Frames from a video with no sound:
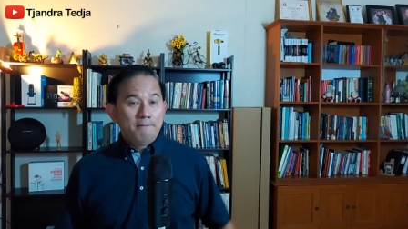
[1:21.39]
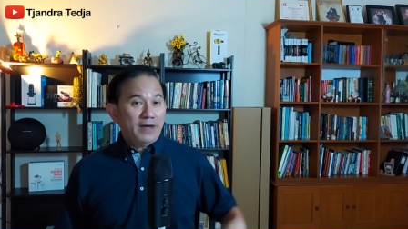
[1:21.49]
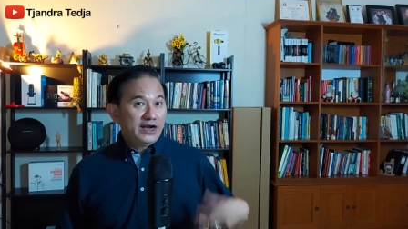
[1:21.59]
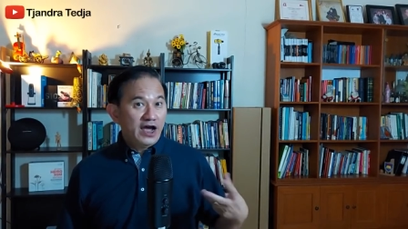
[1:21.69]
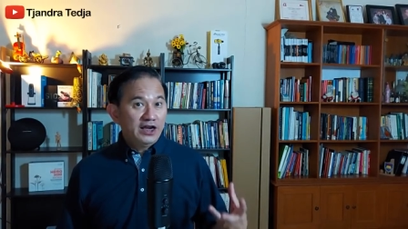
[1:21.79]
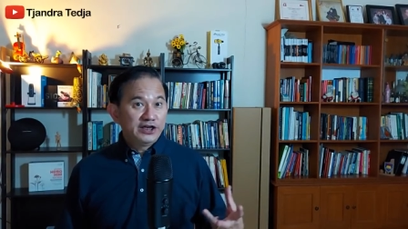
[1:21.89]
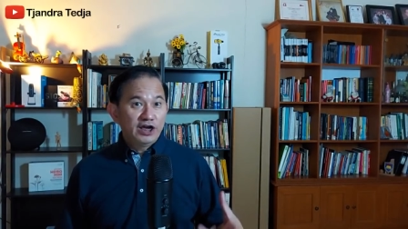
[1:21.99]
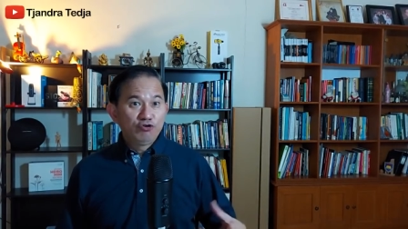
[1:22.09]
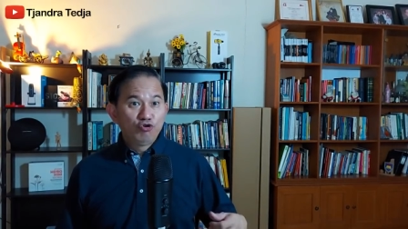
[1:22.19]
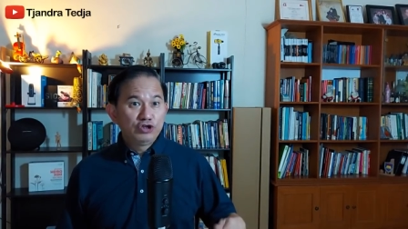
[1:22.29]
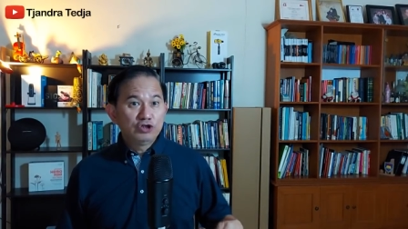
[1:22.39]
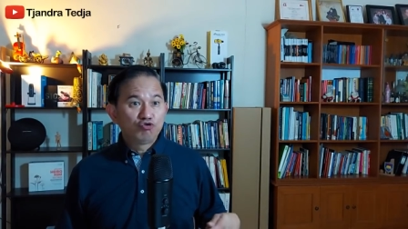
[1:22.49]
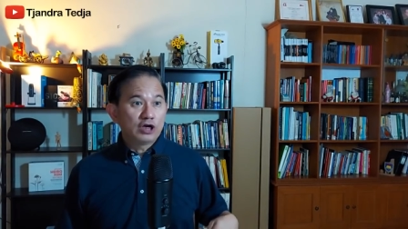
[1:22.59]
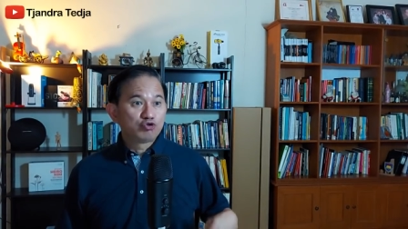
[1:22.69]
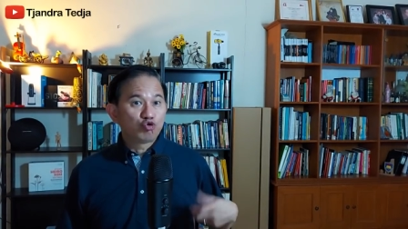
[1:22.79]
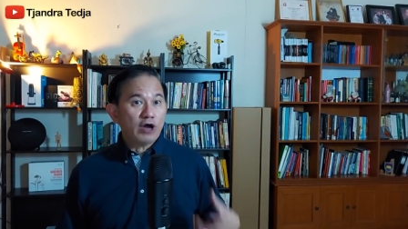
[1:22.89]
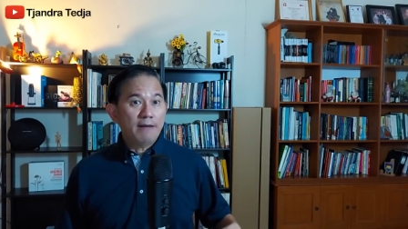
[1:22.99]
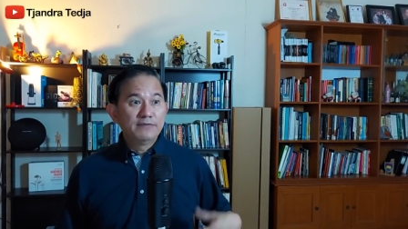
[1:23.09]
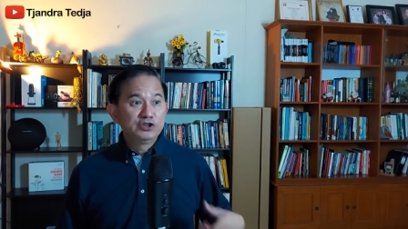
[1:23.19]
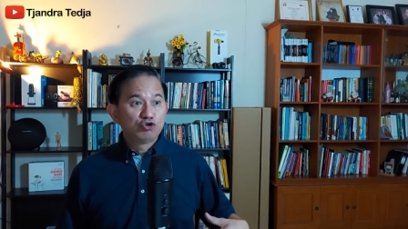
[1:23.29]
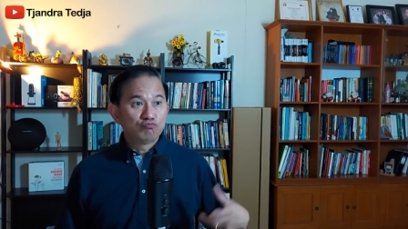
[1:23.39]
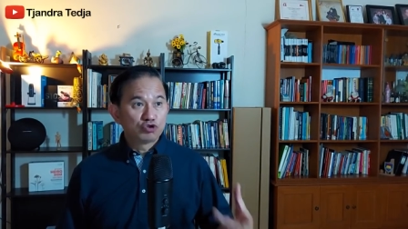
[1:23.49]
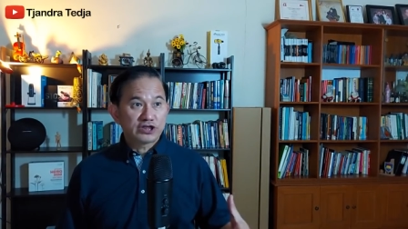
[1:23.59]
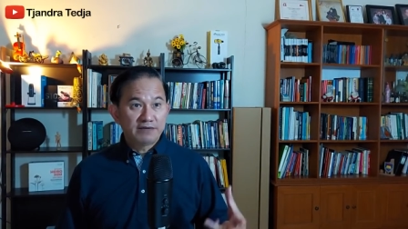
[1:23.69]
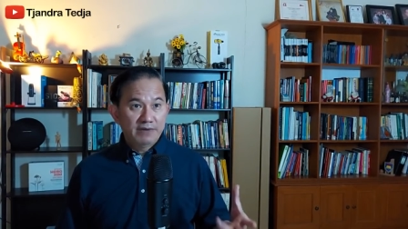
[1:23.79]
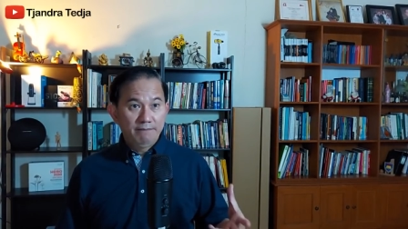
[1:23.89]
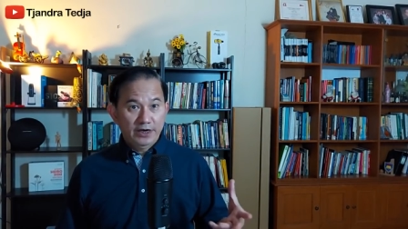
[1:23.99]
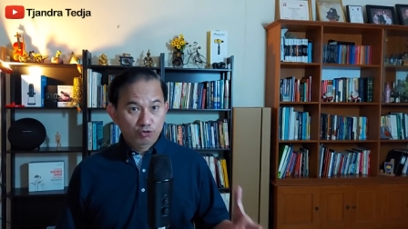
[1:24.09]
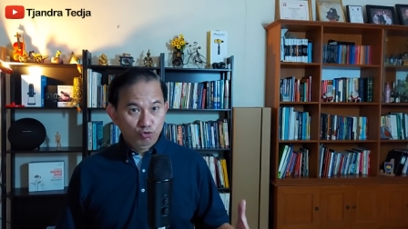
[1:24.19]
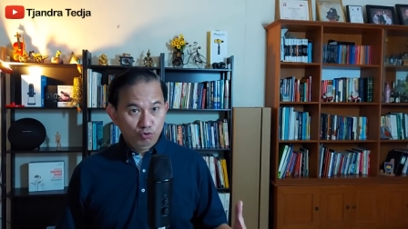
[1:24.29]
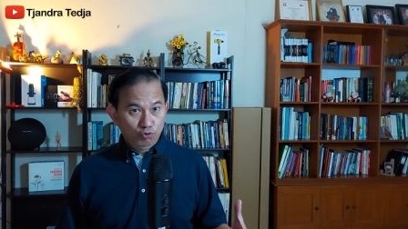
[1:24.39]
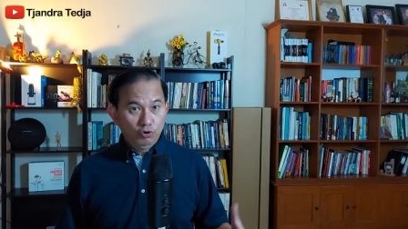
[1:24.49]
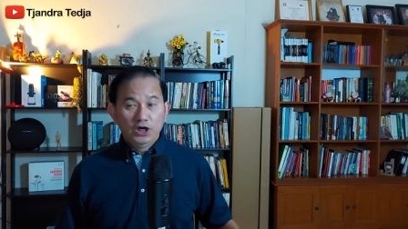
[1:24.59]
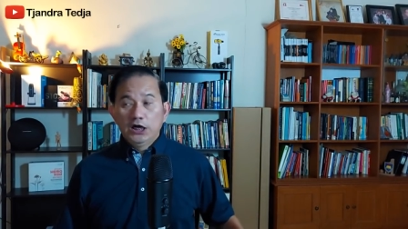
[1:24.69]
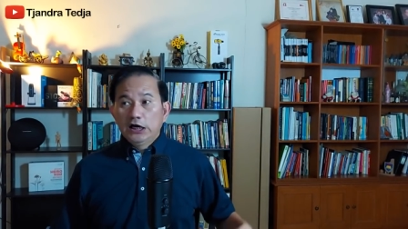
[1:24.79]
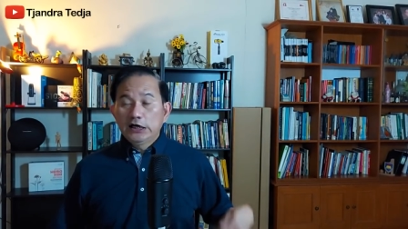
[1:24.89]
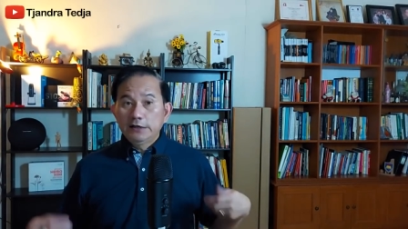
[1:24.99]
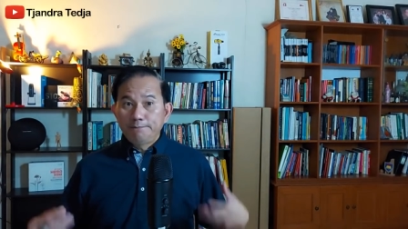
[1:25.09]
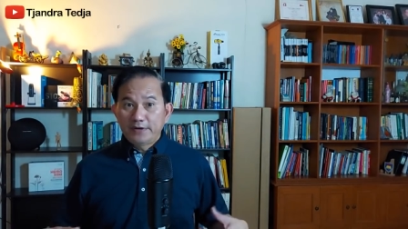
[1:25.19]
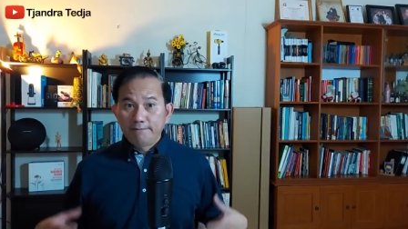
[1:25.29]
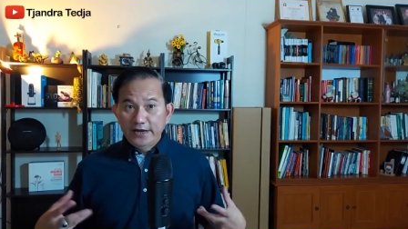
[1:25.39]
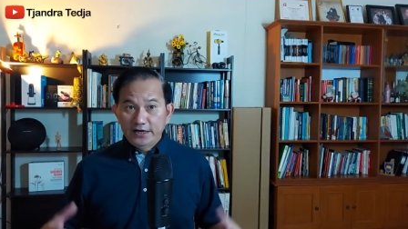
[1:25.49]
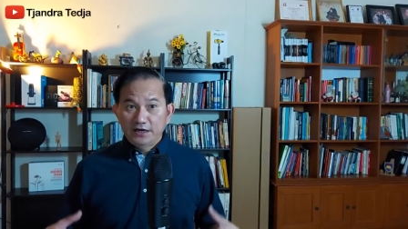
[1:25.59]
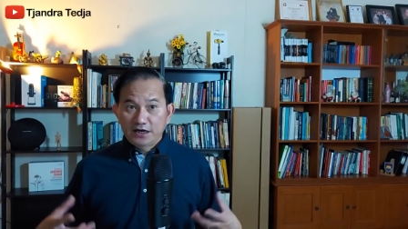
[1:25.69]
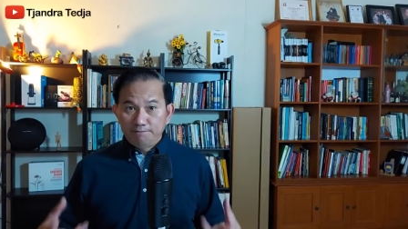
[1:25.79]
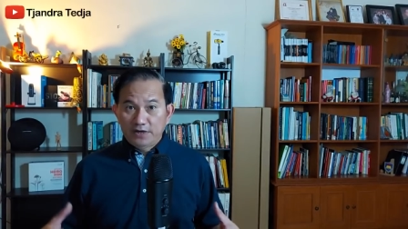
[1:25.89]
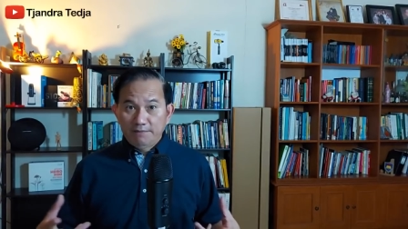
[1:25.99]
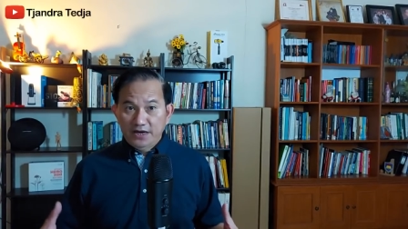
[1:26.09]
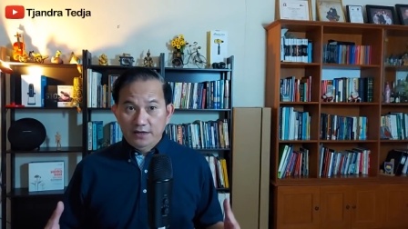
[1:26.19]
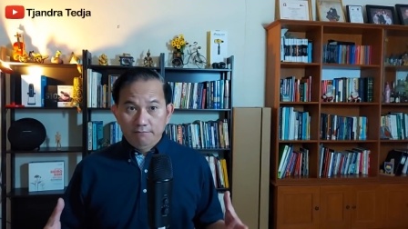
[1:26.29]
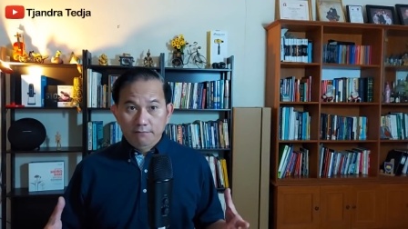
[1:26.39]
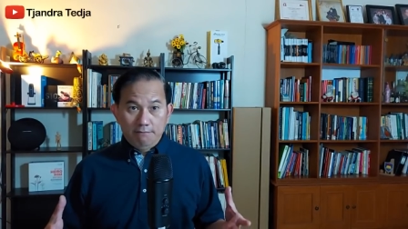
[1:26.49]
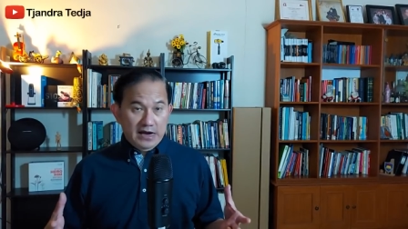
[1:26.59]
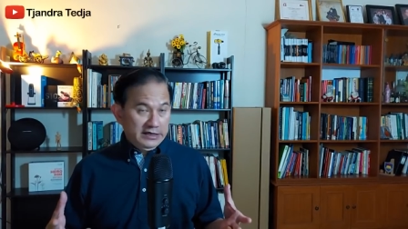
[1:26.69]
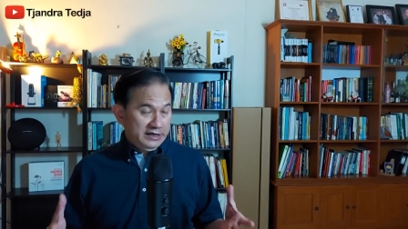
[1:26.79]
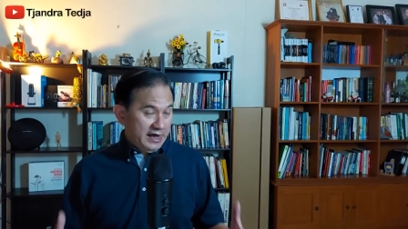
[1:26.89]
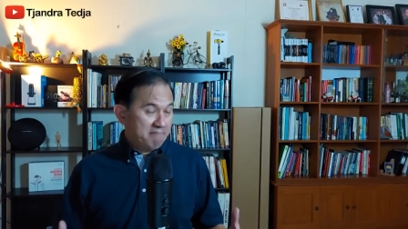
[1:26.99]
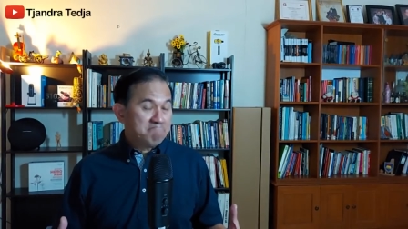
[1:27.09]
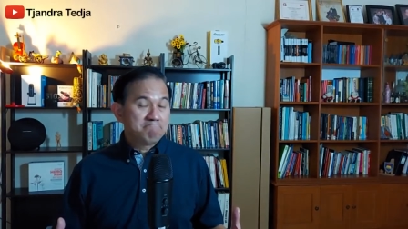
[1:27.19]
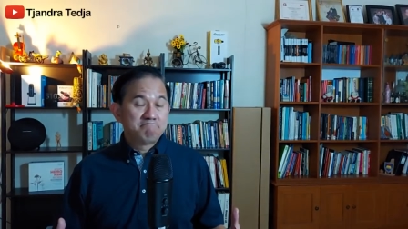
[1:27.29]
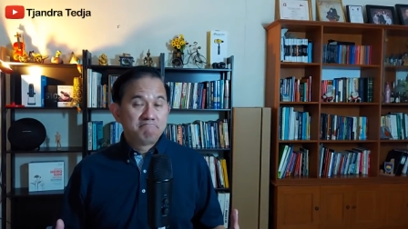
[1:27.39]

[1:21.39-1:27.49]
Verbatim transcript: padahal dia dulunya juga suka menjerumuskan bebek dungu ke permainan ke permainan money game.